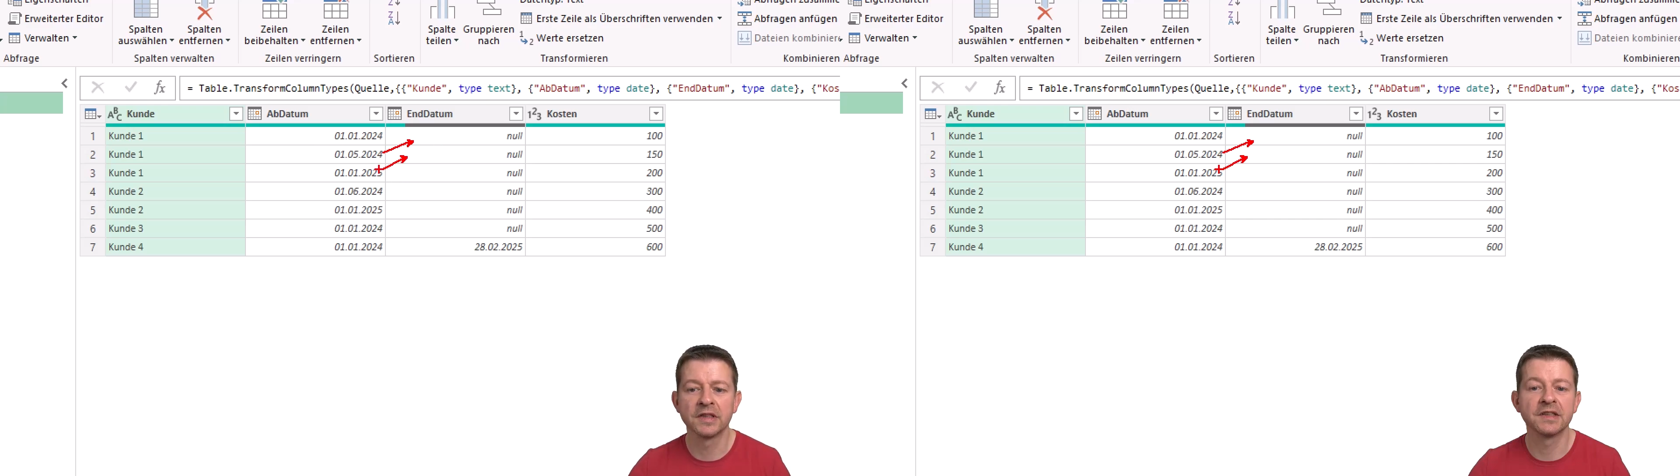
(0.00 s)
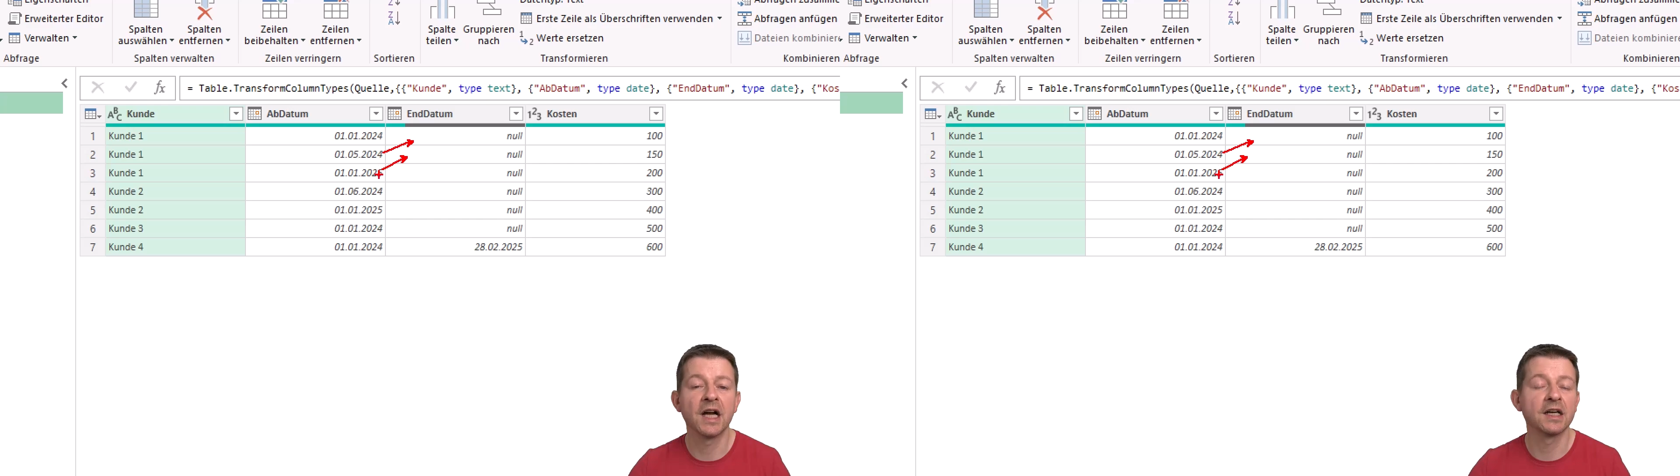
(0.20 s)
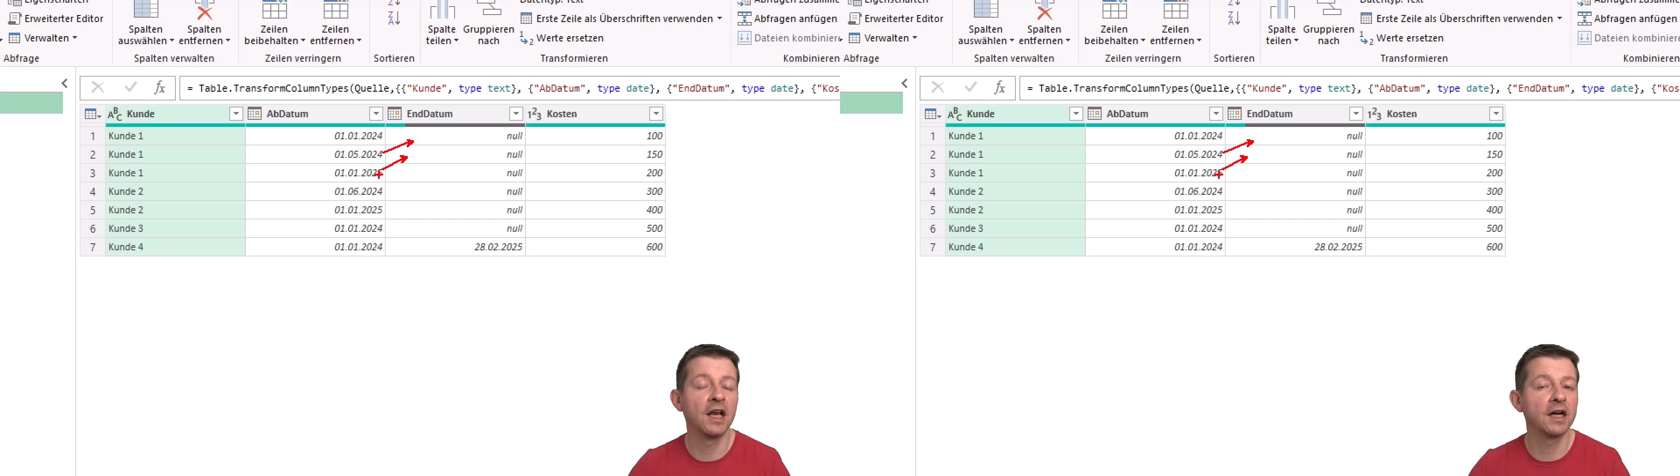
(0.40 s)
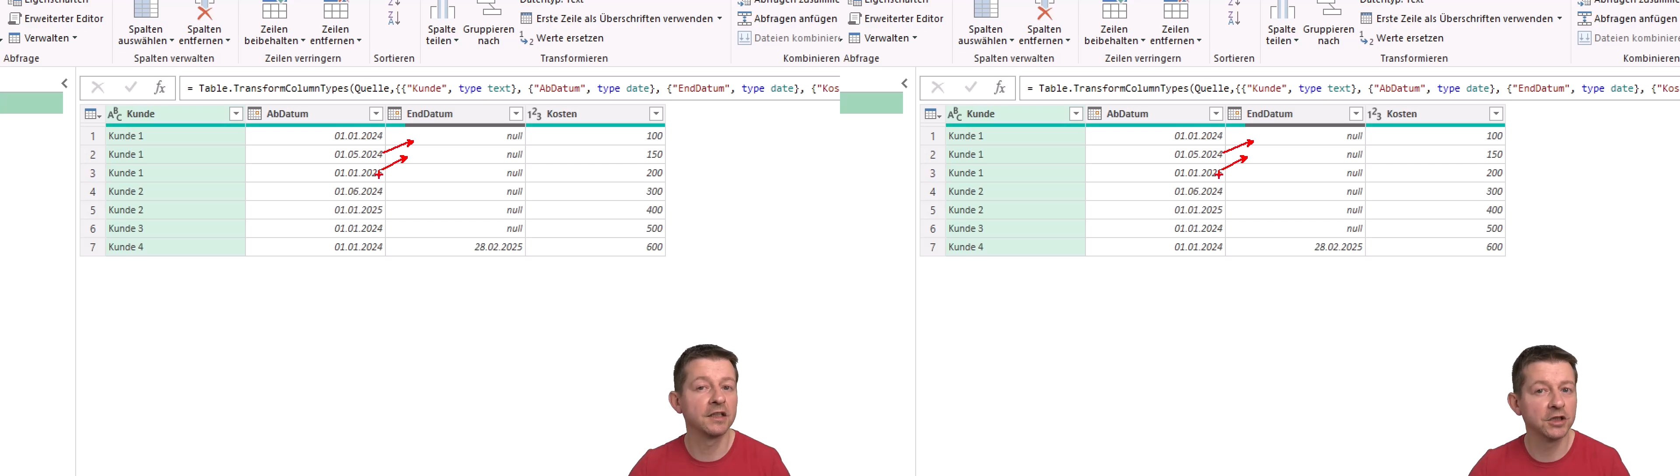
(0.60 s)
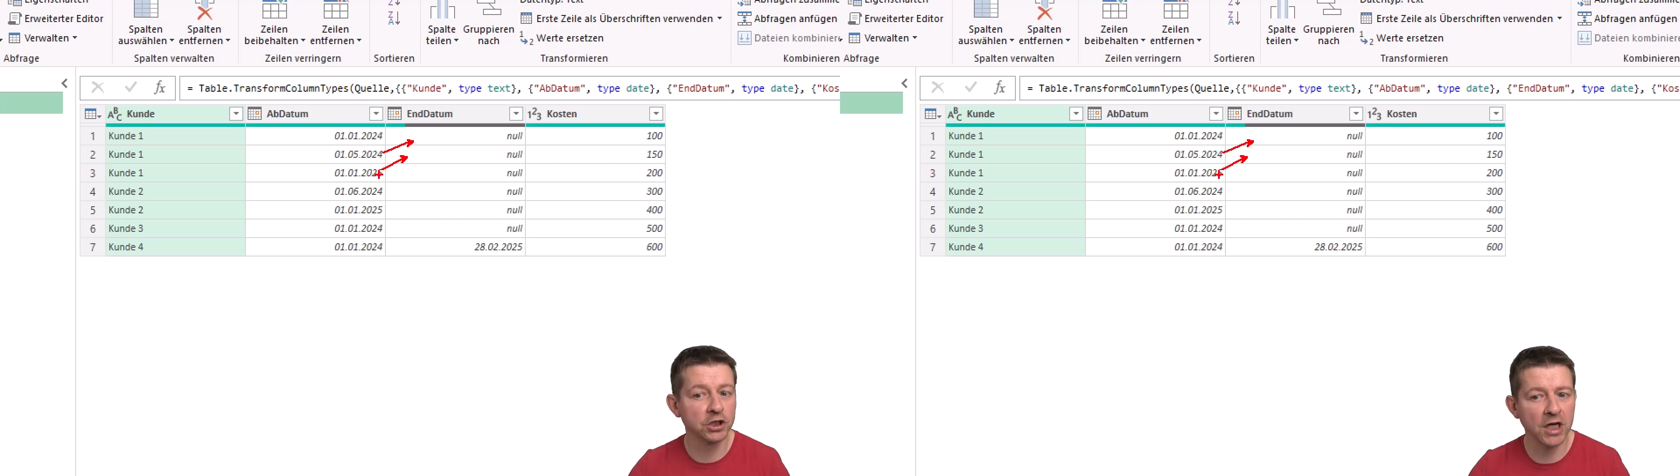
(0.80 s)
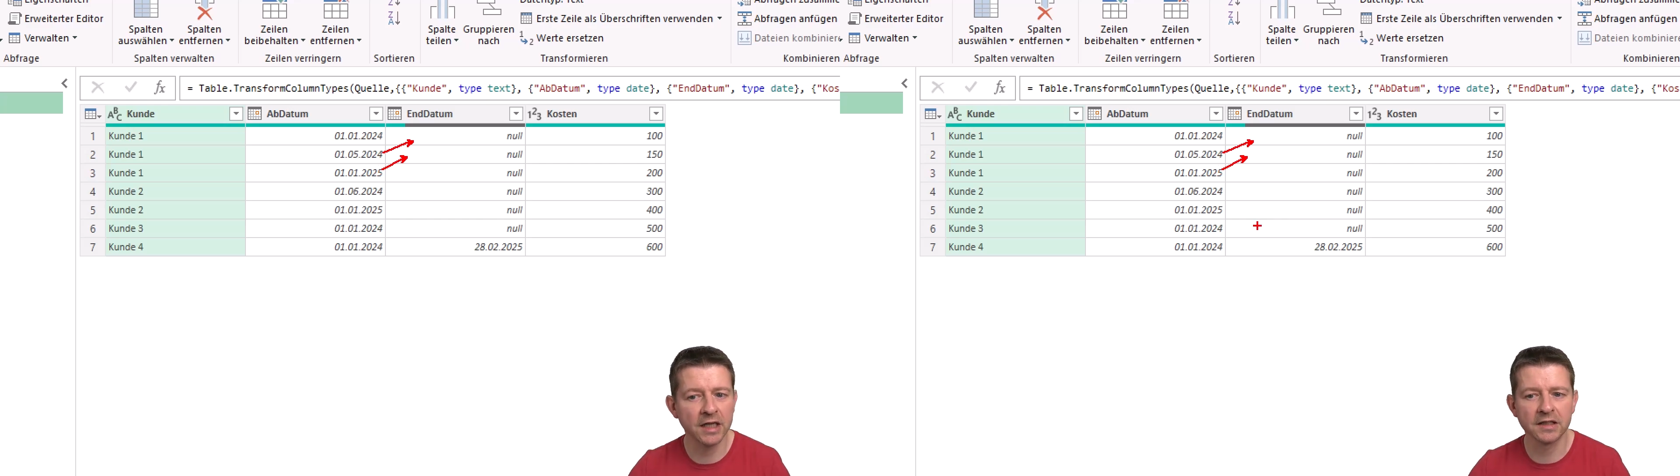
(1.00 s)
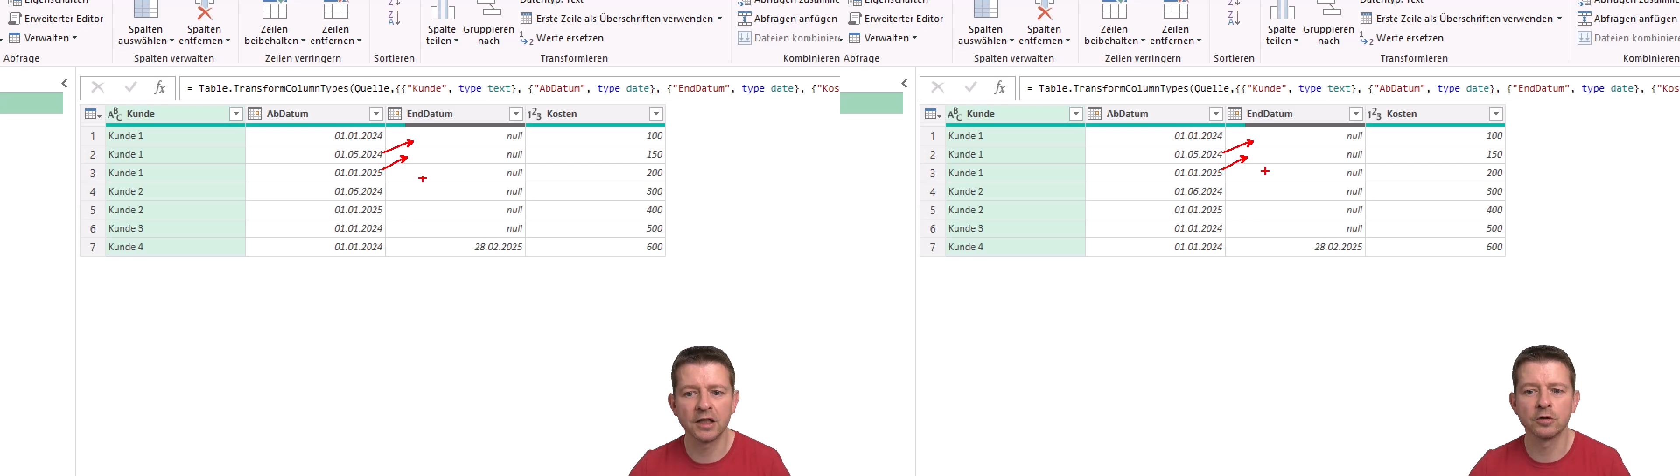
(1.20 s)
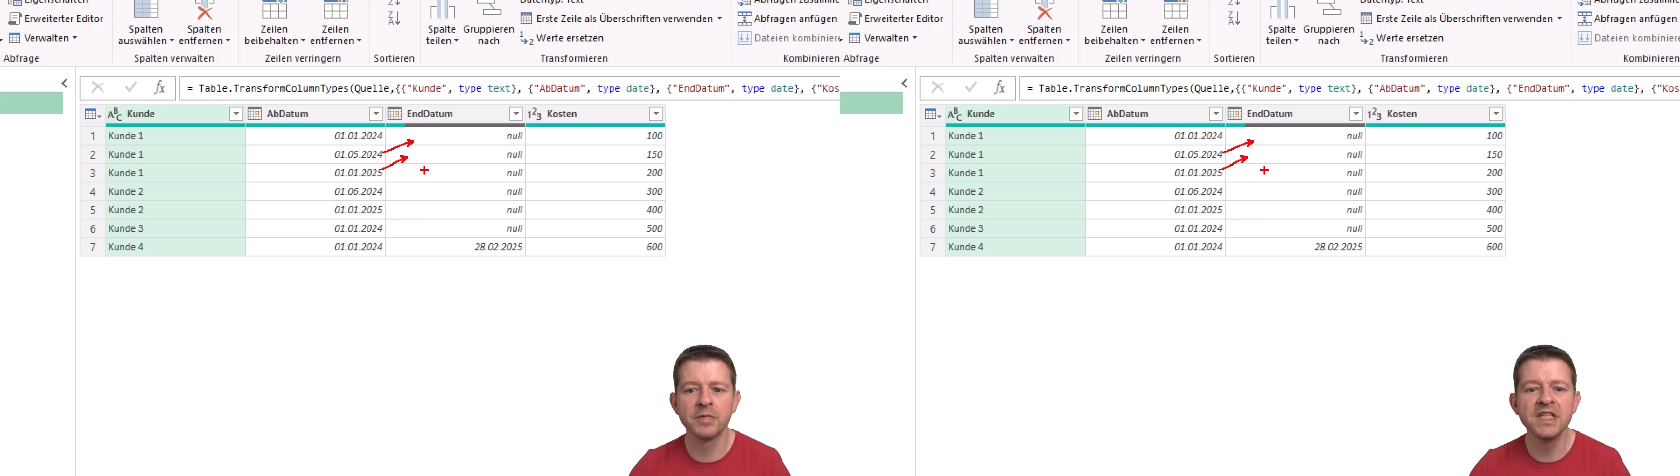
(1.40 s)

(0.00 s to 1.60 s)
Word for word: das nachgelagerte Startdatum